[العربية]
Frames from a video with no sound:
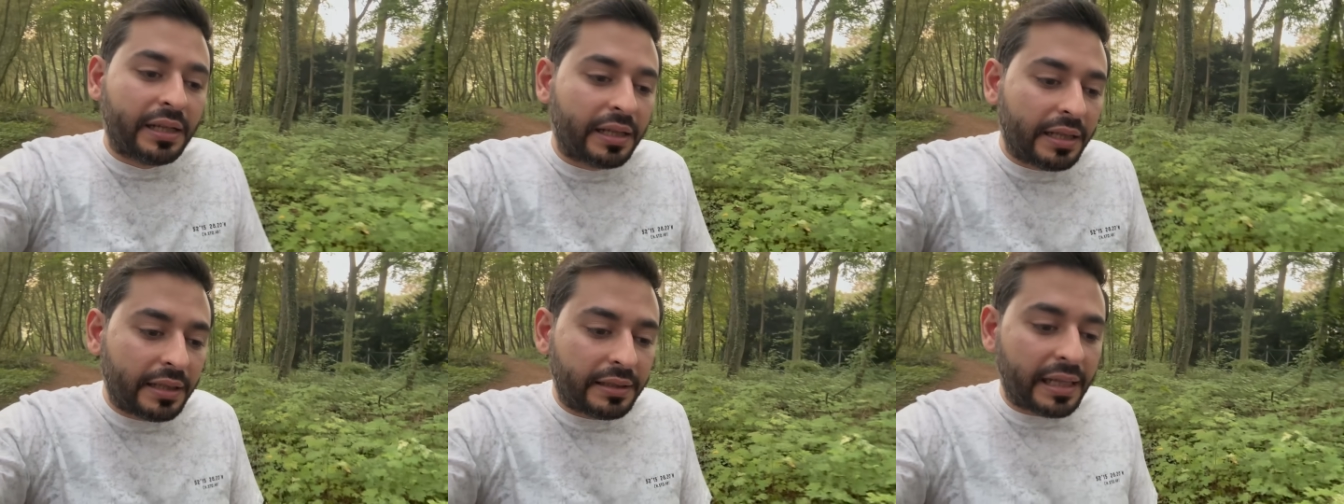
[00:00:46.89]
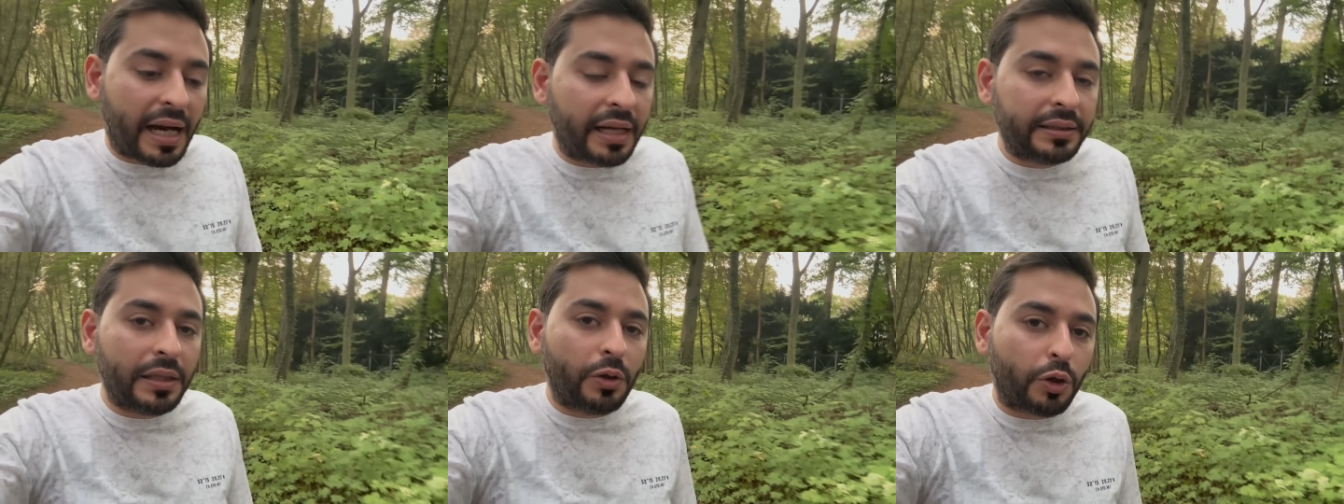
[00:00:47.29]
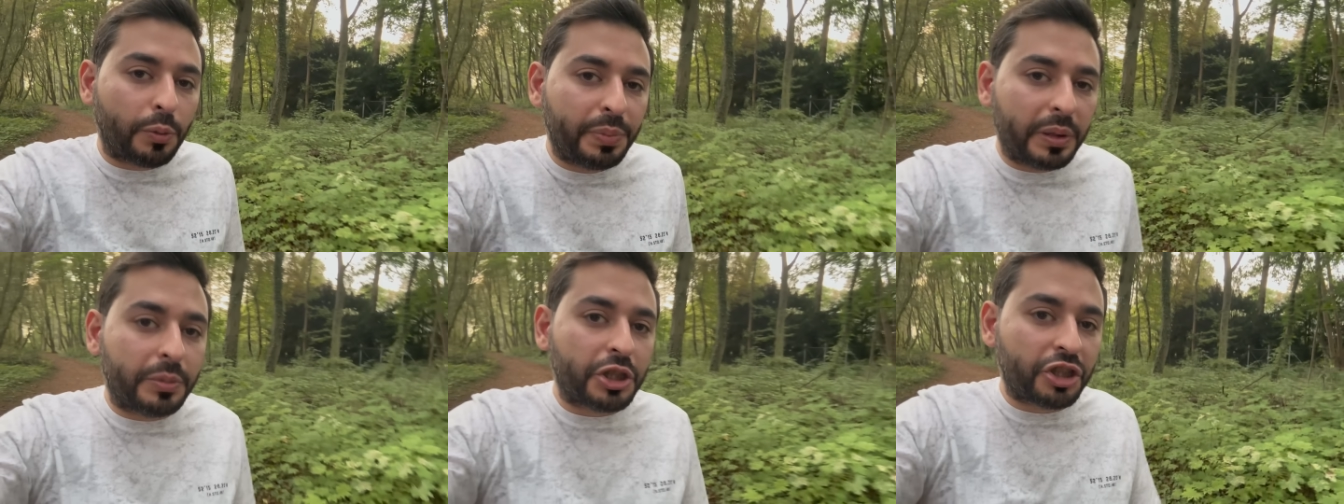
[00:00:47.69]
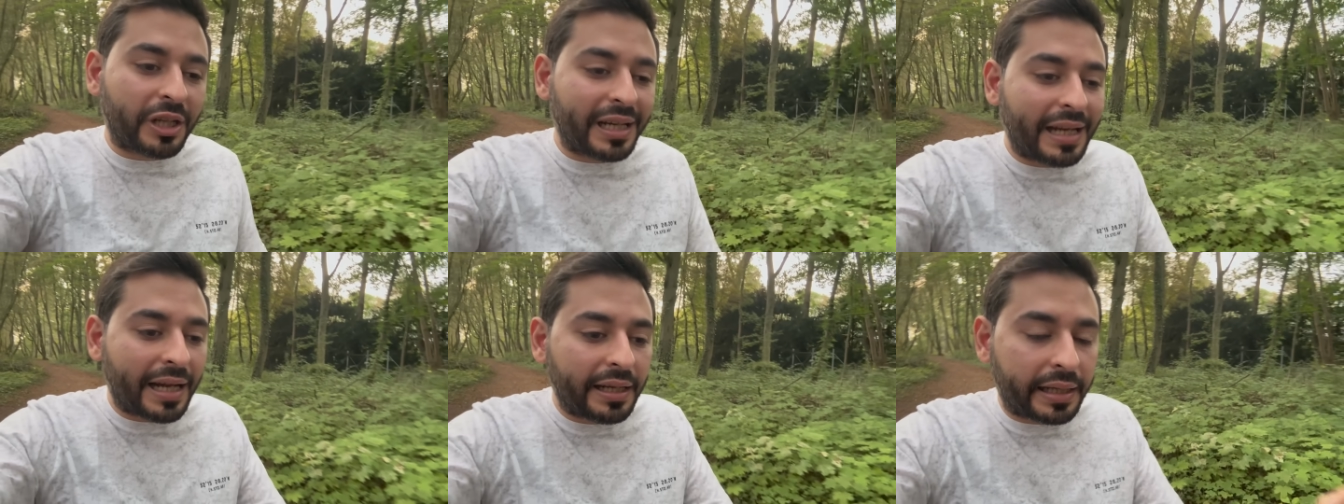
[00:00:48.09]
الاتحاد الاوروبي
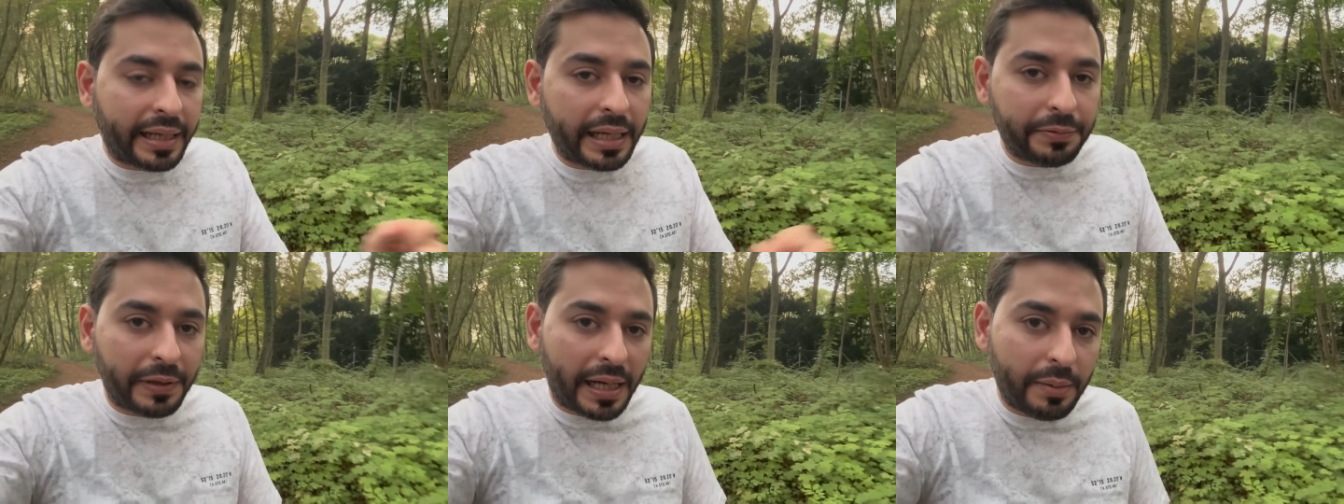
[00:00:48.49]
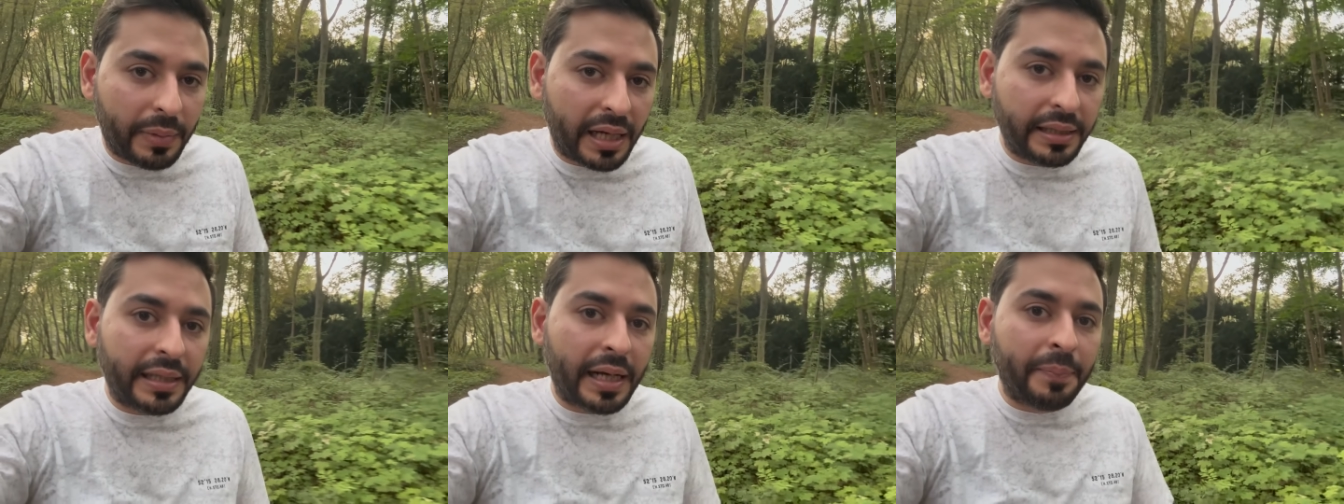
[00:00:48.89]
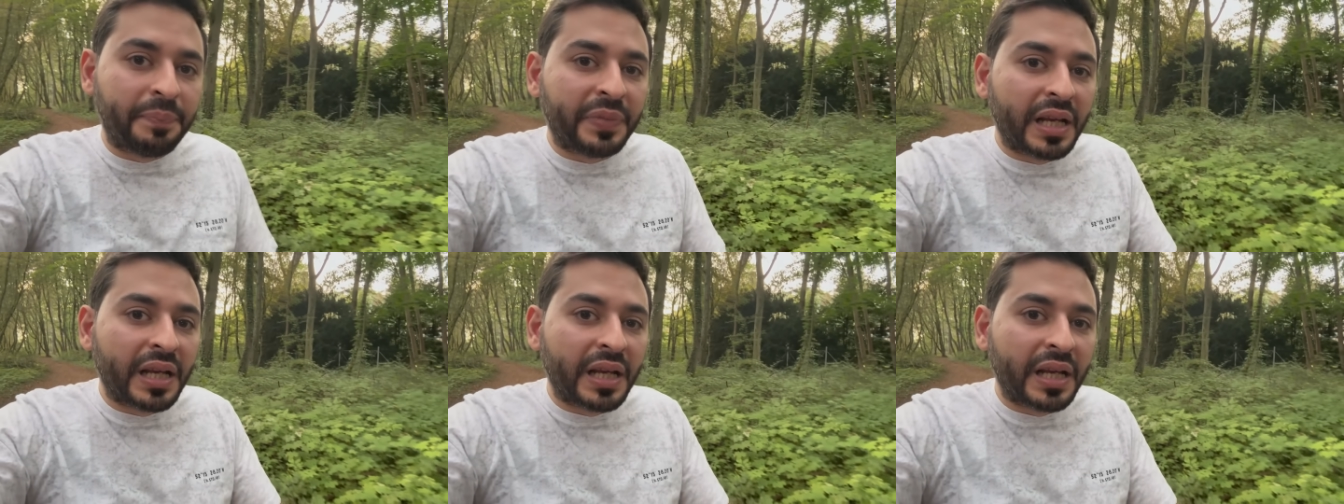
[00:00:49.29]
بيشتغل على كيف المانيا